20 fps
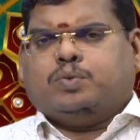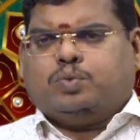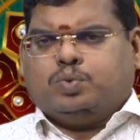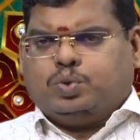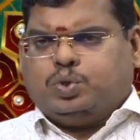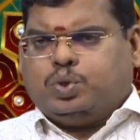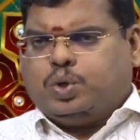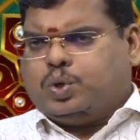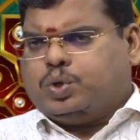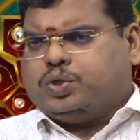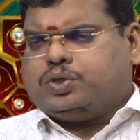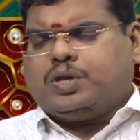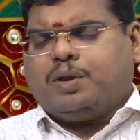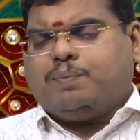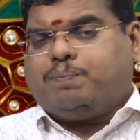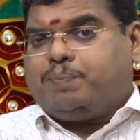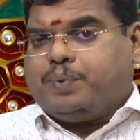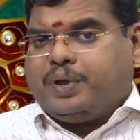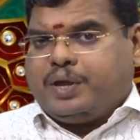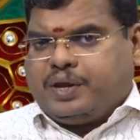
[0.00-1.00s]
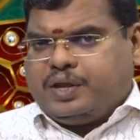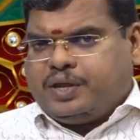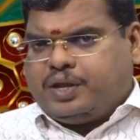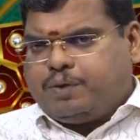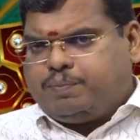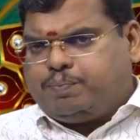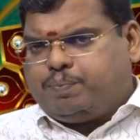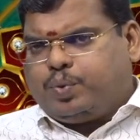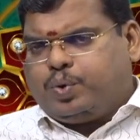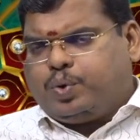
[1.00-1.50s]
உத்தியோகத்தில் பெரிய
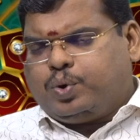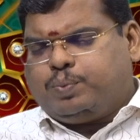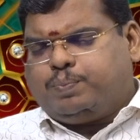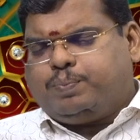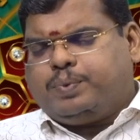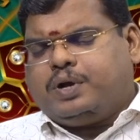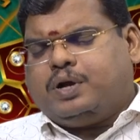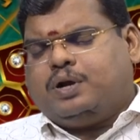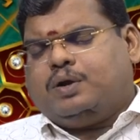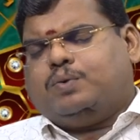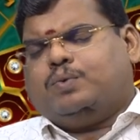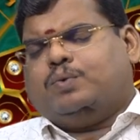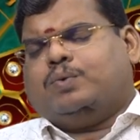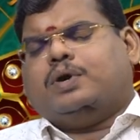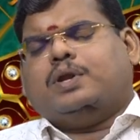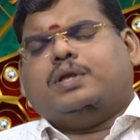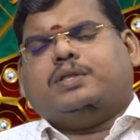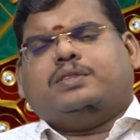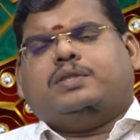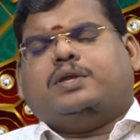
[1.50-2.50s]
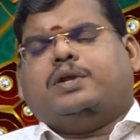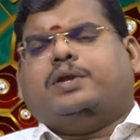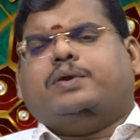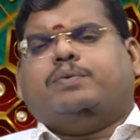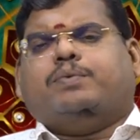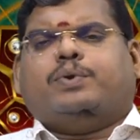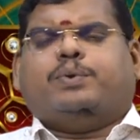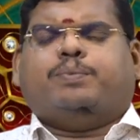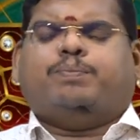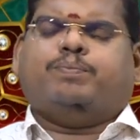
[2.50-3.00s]
பொறுப்புகள் உங்களை தேடி
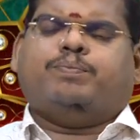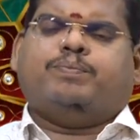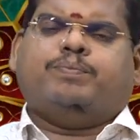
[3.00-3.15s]
வரும்